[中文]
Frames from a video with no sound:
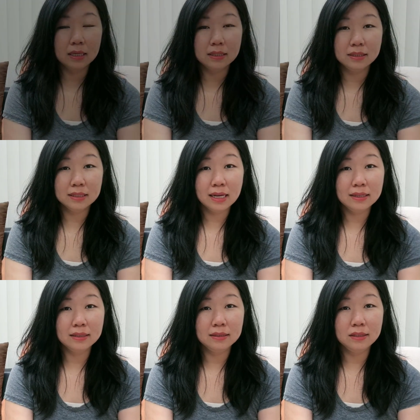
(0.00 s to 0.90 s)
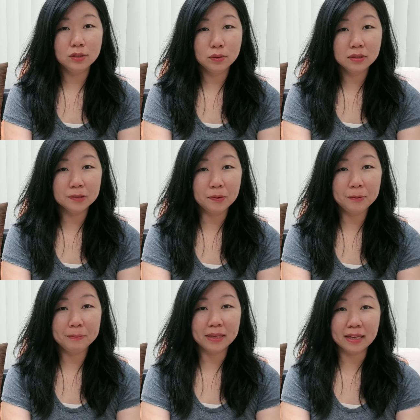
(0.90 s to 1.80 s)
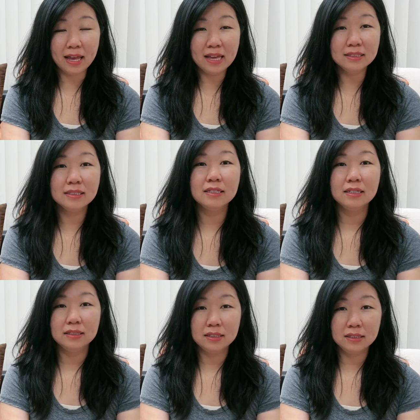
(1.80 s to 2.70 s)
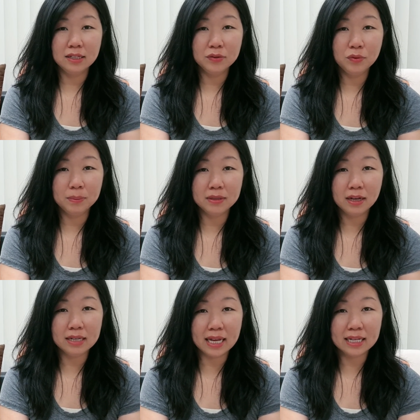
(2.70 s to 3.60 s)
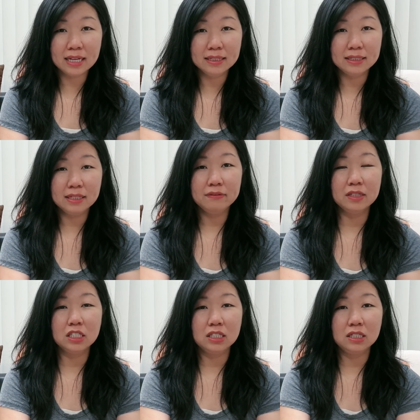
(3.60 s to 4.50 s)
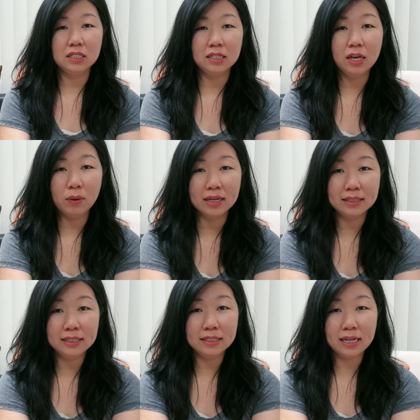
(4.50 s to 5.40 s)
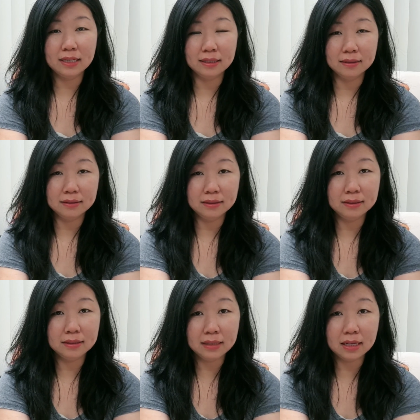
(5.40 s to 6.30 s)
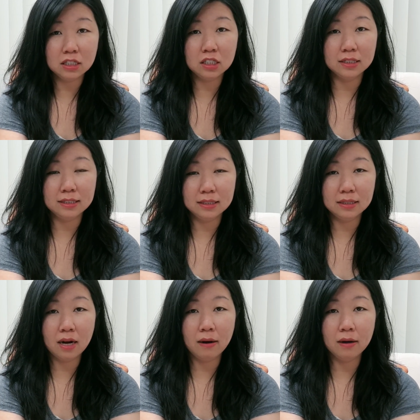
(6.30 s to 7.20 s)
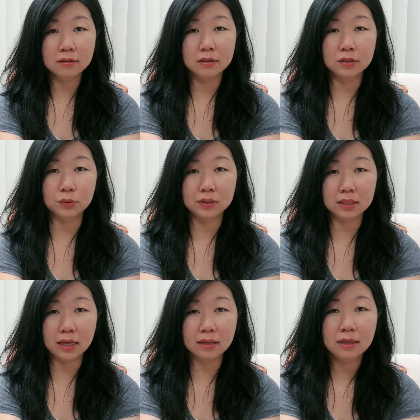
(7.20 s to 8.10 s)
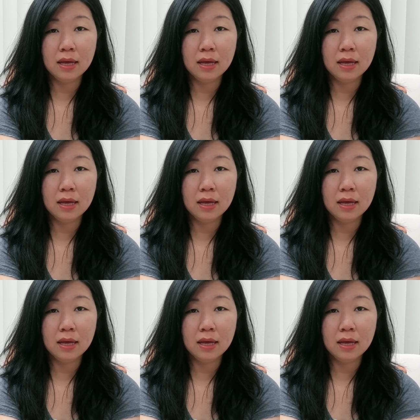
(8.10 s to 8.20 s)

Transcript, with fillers: 亲爱的弟兄姊妹们平安，今天我们要来看的经文是《列王记下》的十四章十七到二十九节。